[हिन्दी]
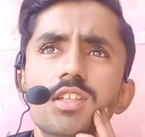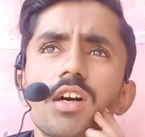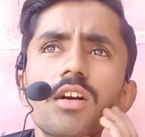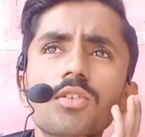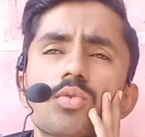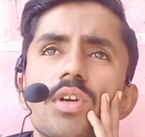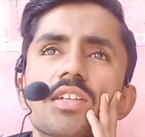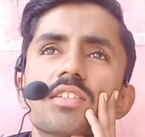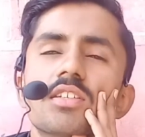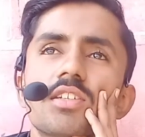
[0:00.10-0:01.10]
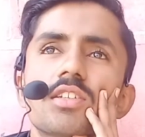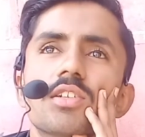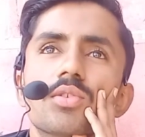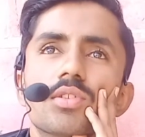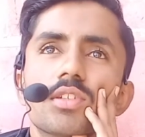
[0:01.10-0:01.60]
यार कोई ऐसा
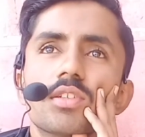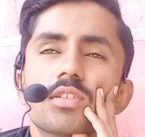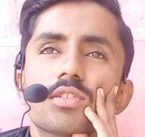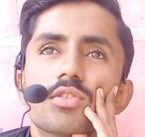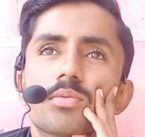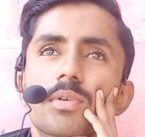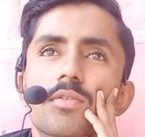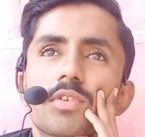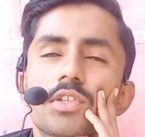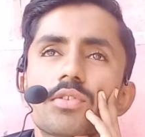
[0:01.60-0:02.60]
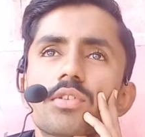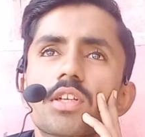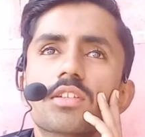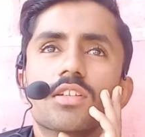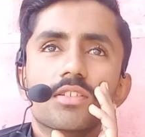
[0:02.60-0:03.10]
तरीका होता जो मैं वीडियो
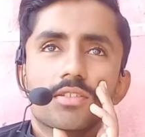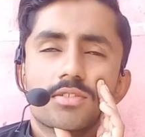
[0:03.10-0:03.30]
देखता